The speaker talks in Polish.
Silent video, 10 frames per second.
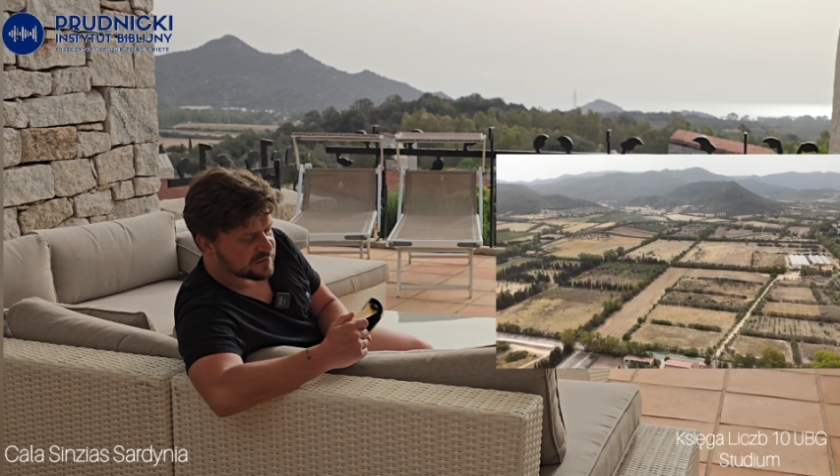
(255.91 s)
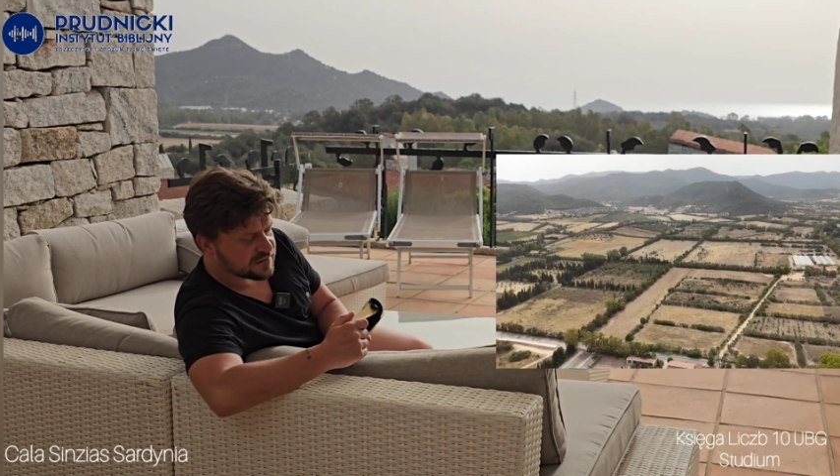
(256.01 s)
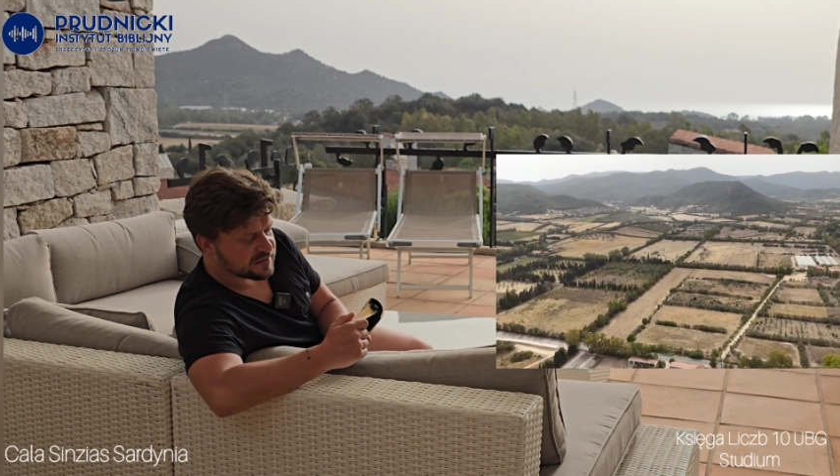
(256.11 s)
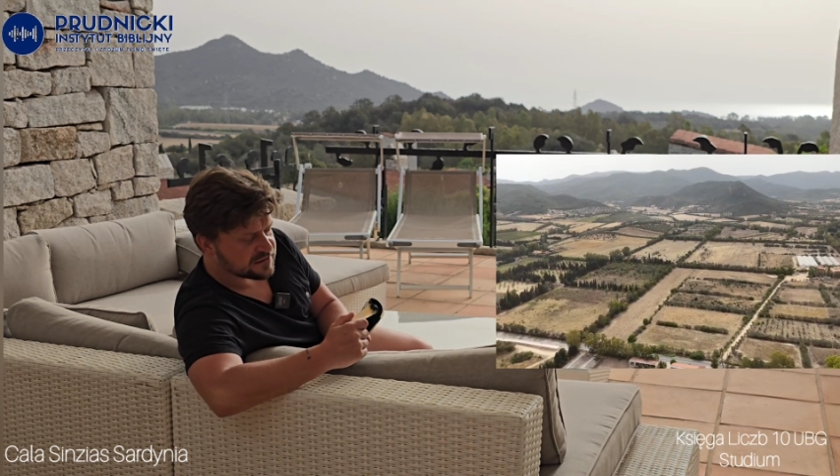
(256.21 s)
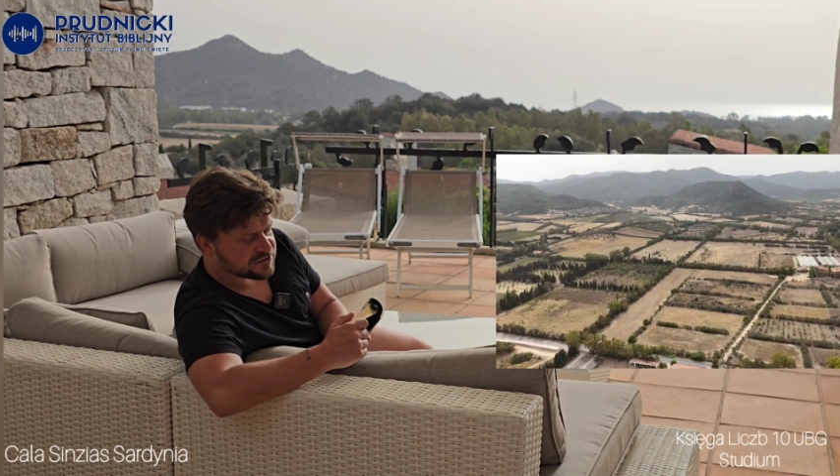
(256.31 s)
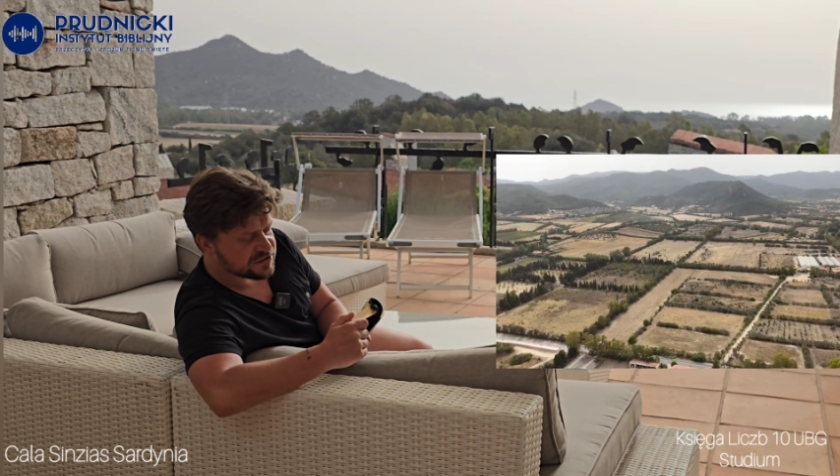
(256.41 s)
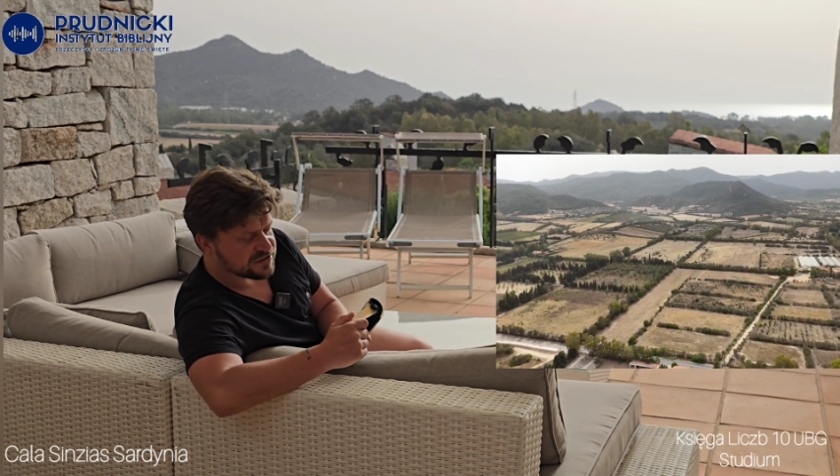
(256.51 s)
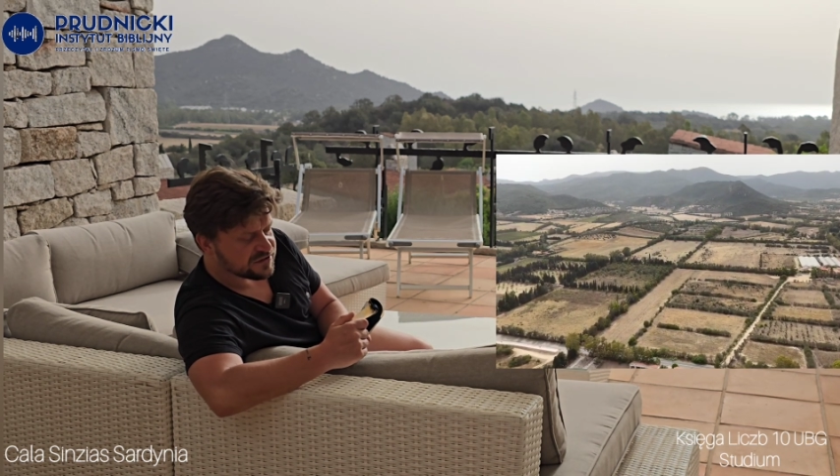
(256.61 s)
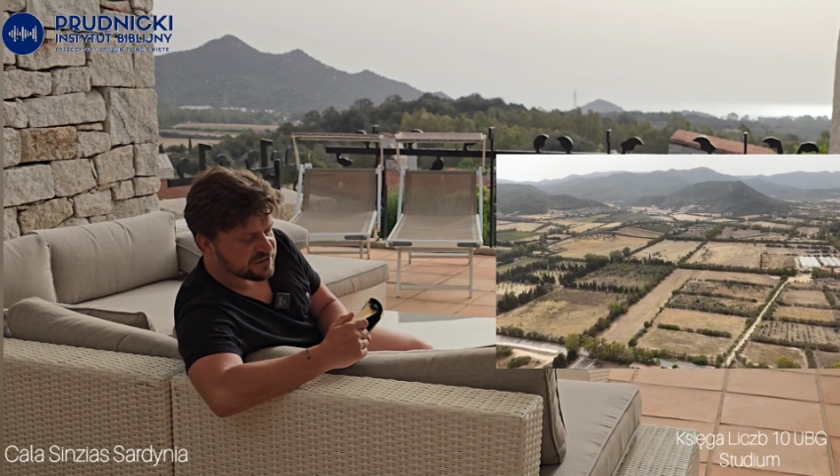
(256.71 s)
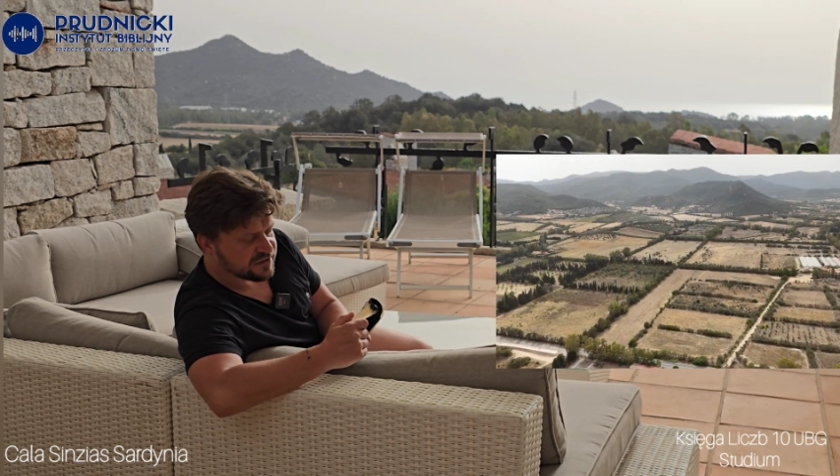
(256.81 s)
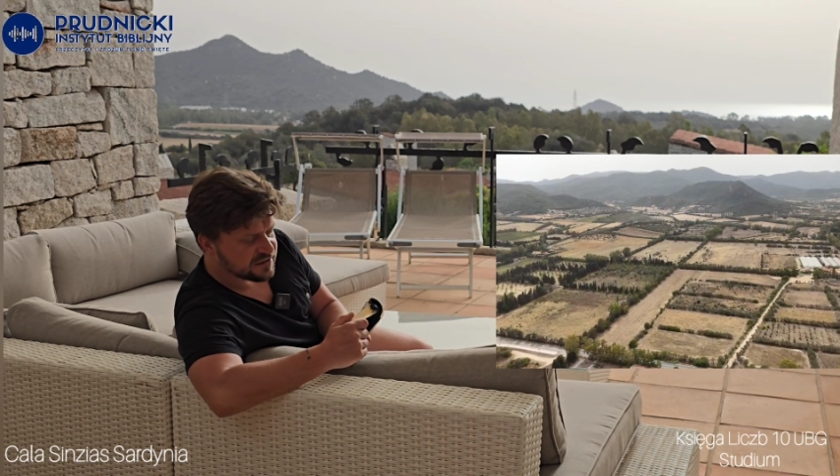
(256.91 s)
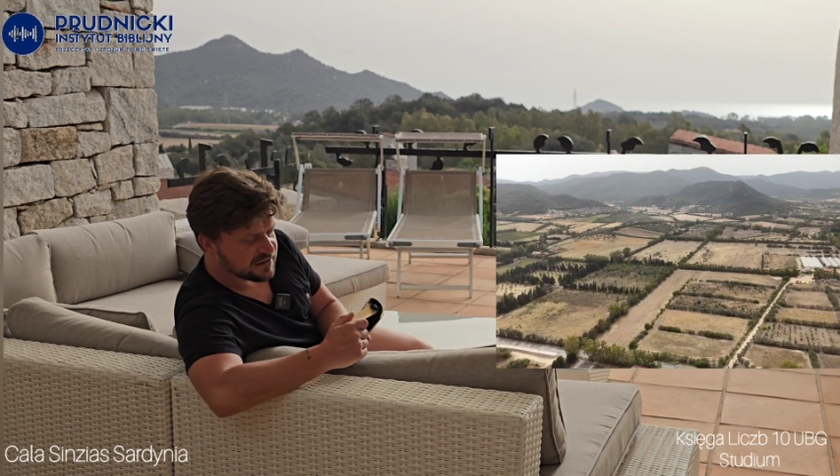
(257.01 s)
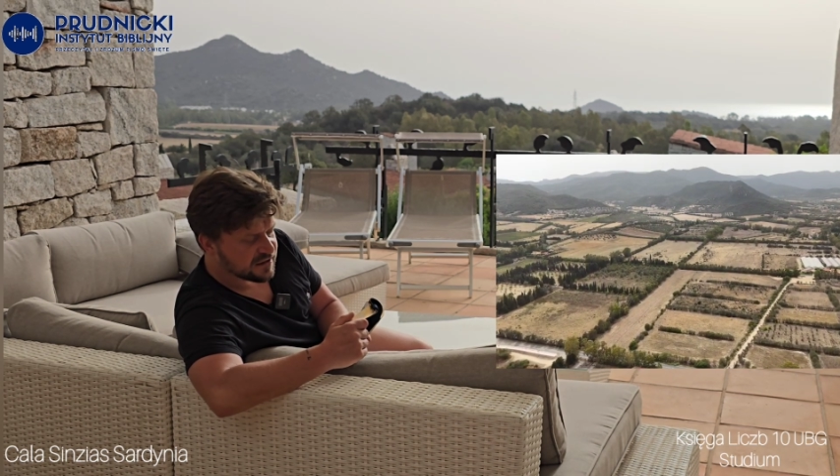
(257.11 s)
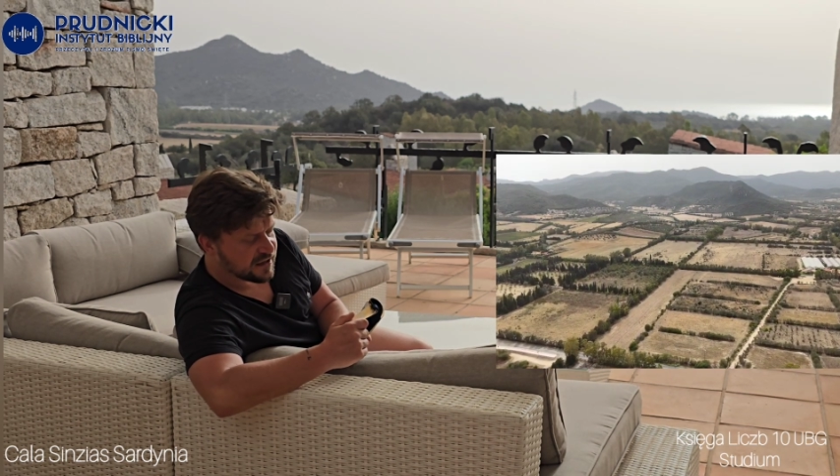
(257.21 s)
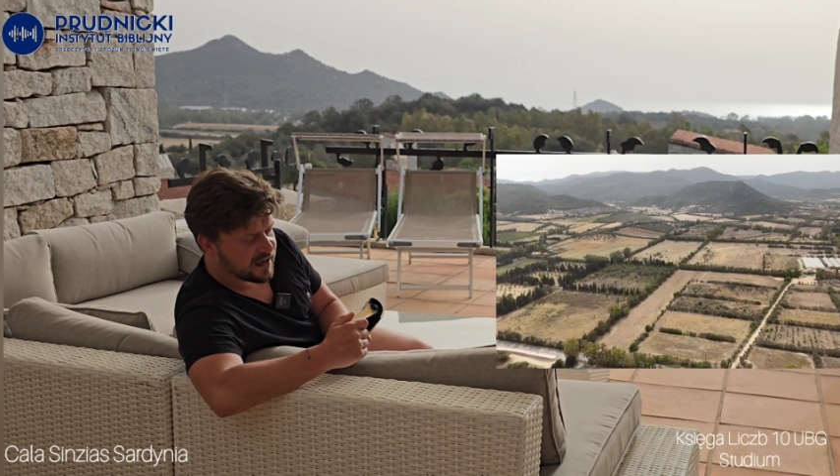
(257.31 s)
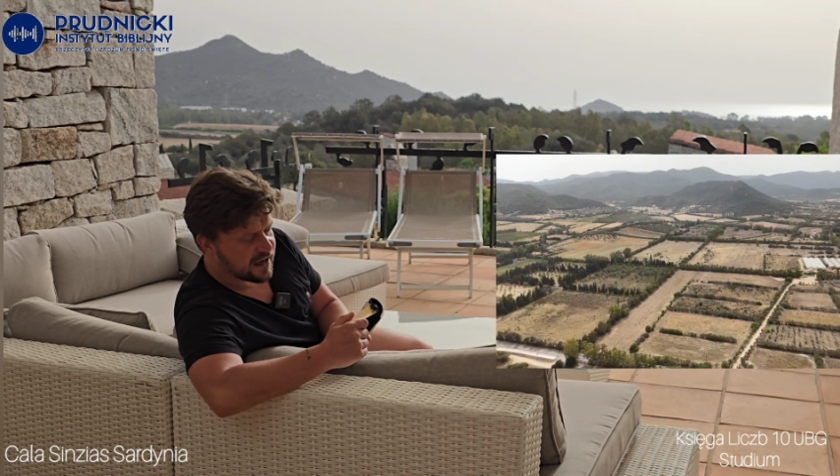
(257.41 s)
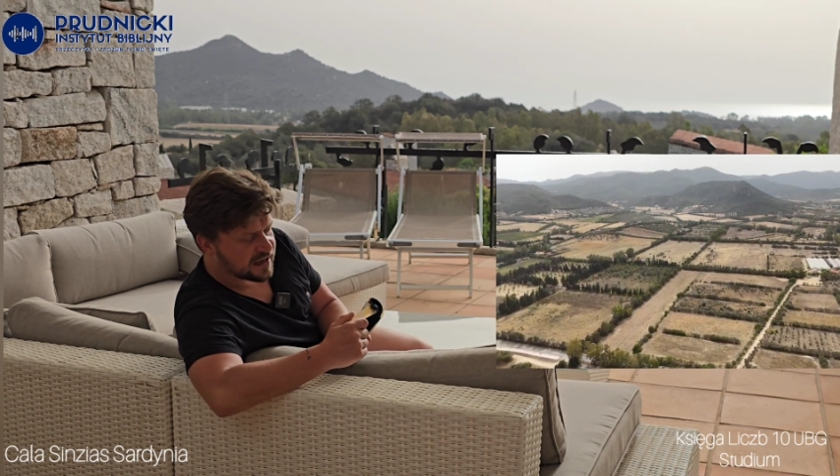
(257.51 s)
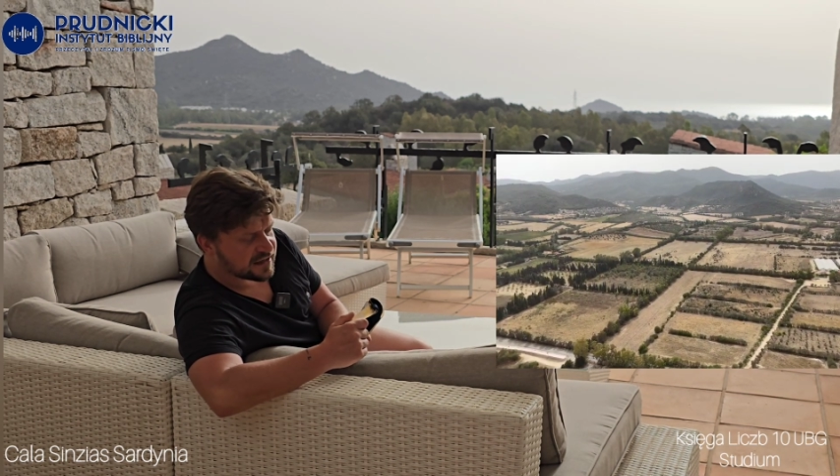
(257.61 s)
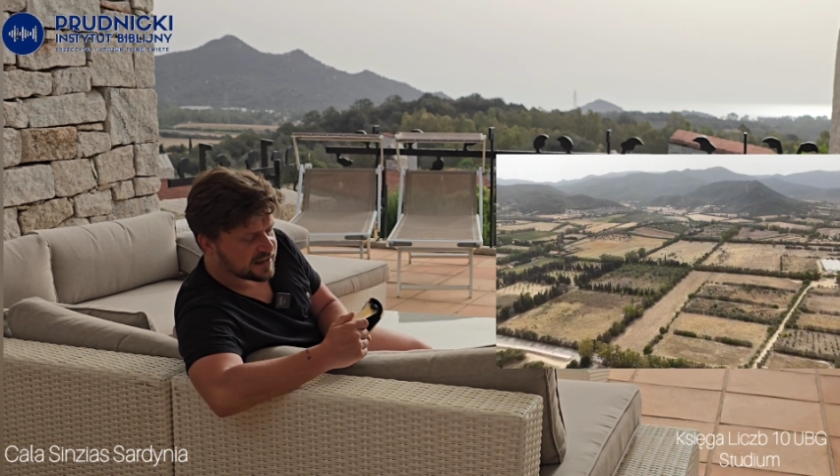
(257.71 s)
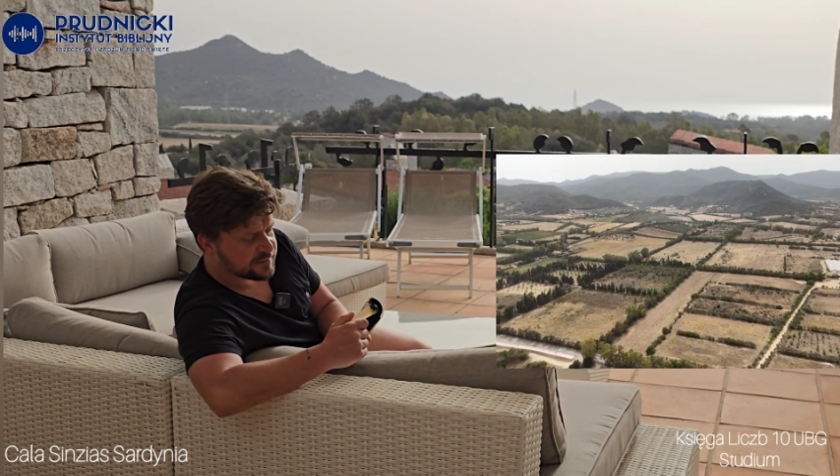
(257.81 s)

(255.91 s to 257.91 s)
na trzy dni, a Arka